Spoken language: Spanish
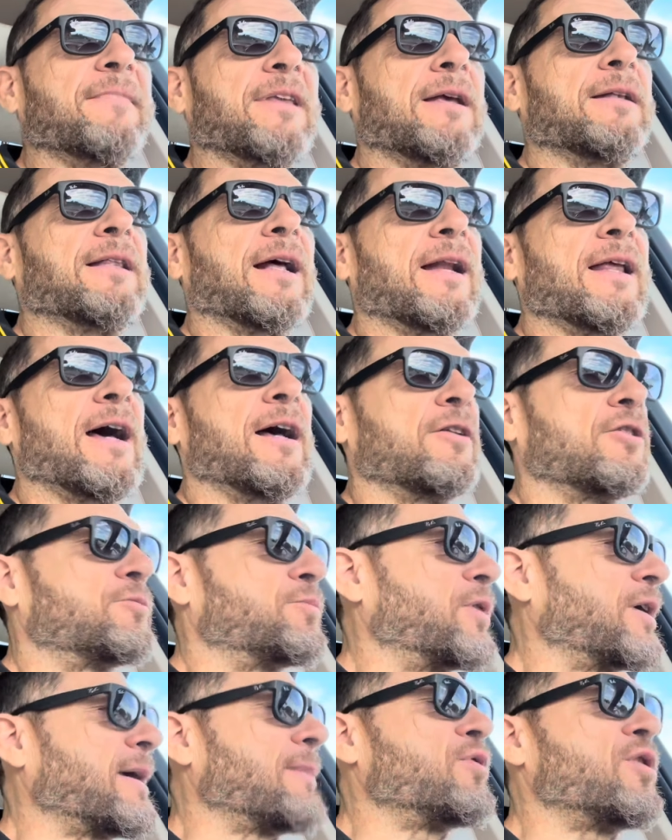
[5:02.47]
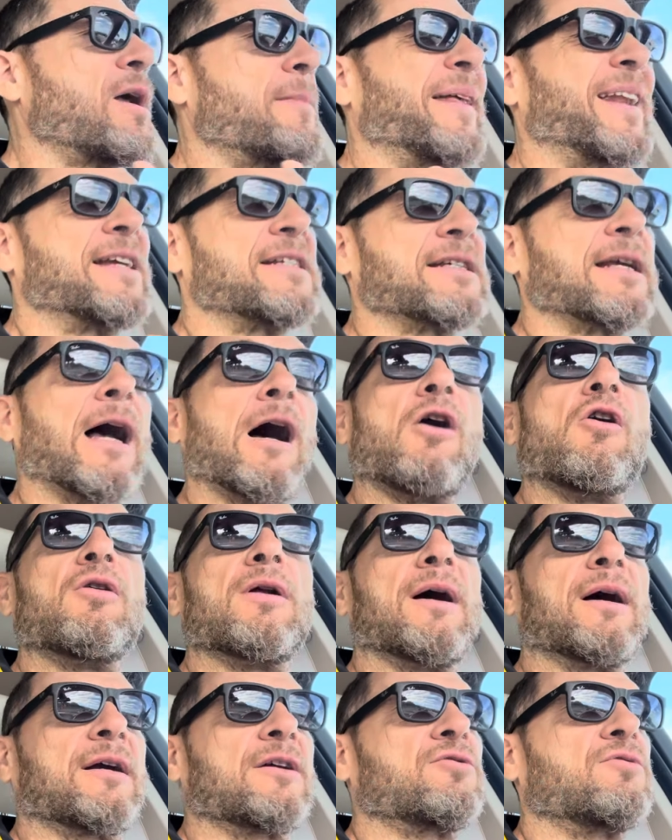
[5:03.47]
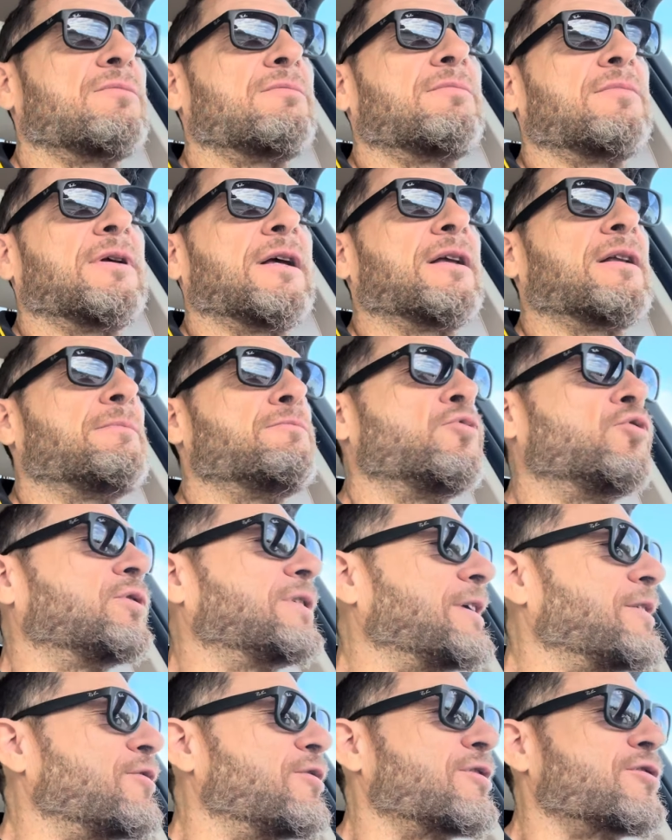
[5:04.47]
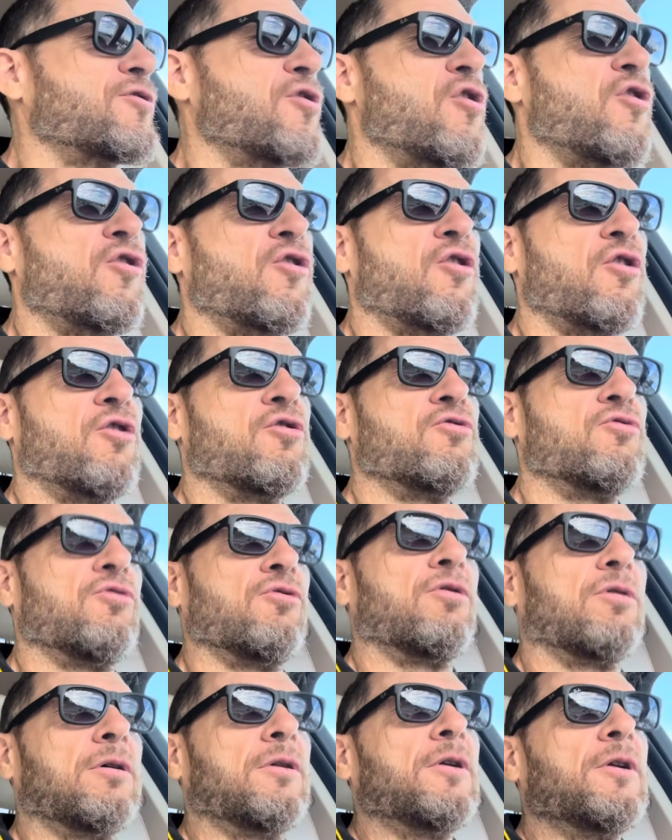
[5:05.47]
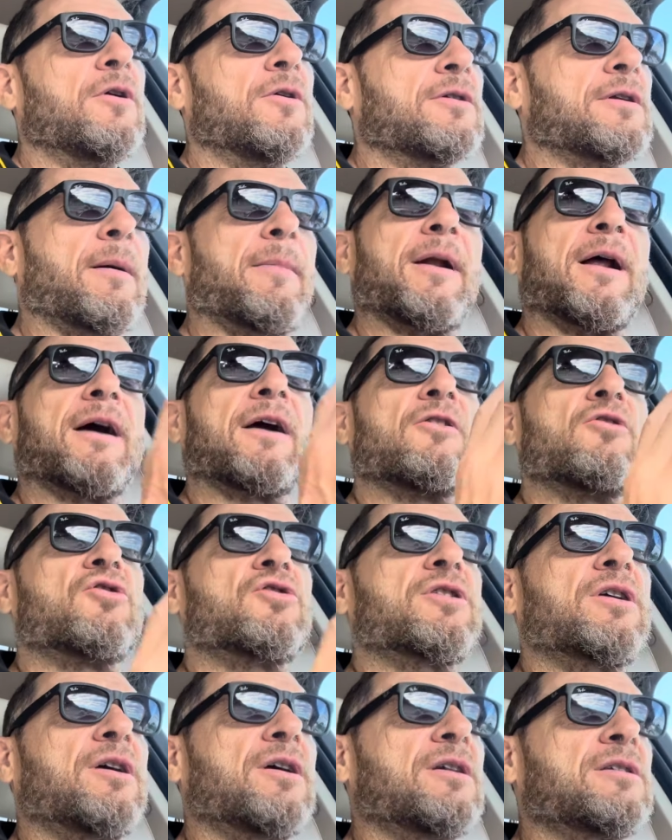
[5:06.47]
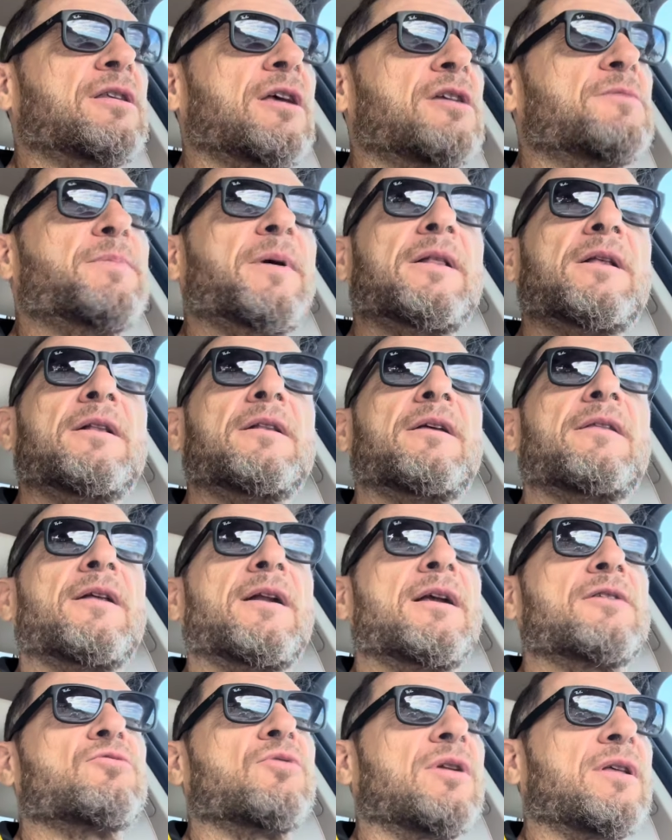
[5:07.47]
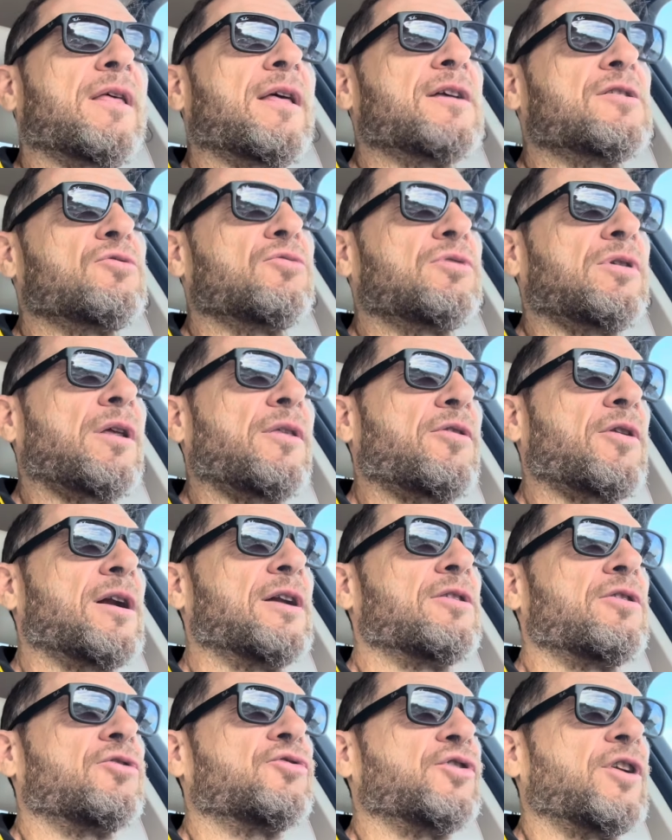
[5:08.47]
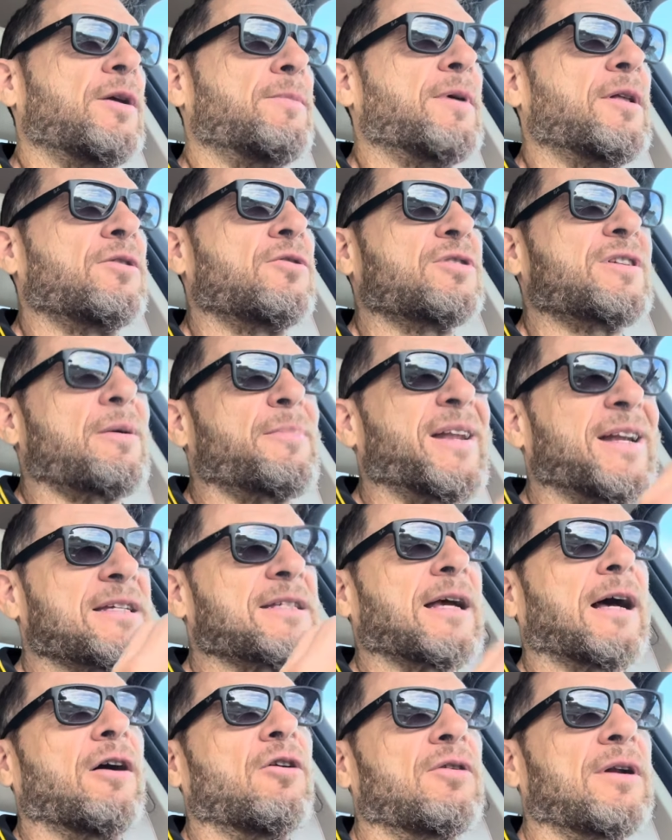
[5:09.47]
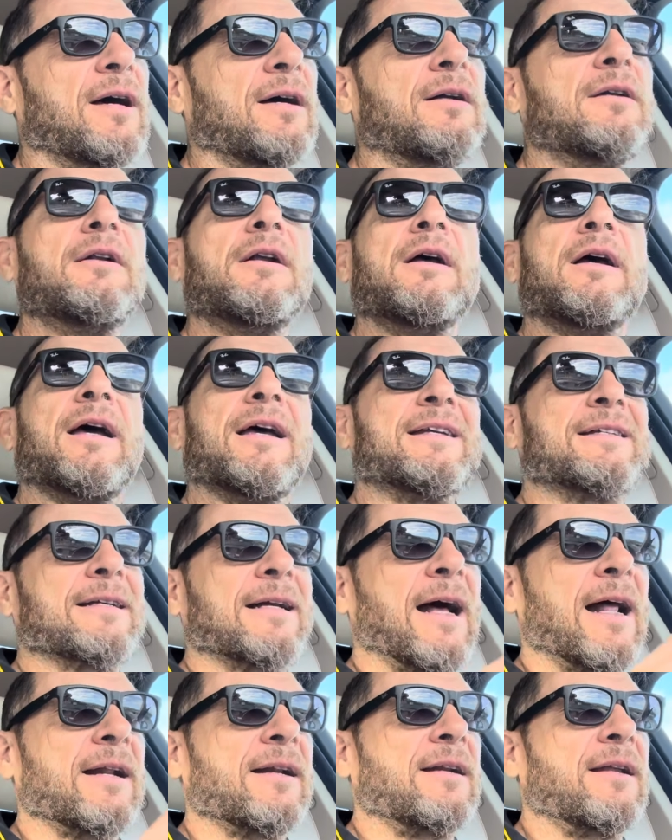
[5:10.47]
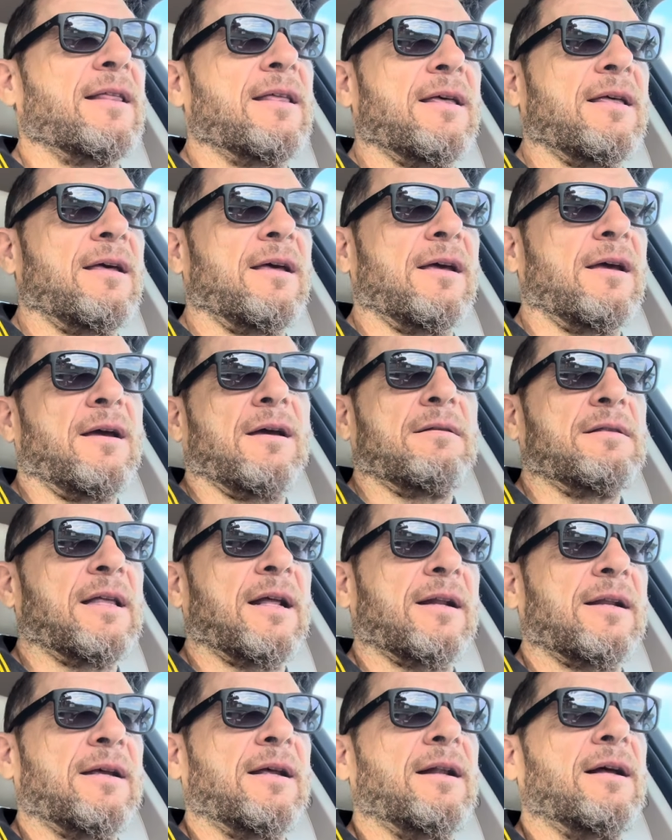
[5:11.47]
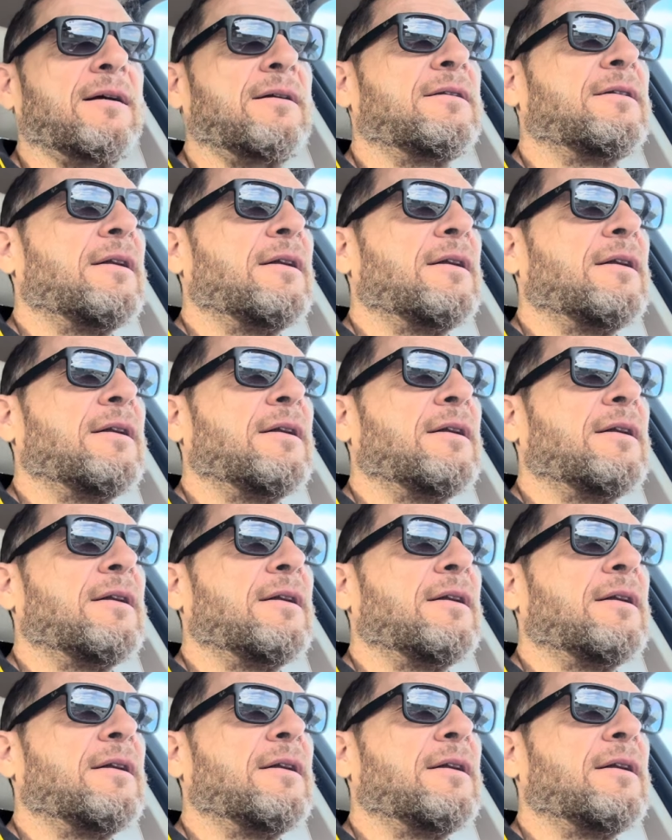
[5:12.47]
italianos, por ejemplo la bresaola, que es un embutido cojonudo. O sea, para aquellos que estáis pendientes de las cualidades nutricionales de los alimentos, la bresaola es carne de ternera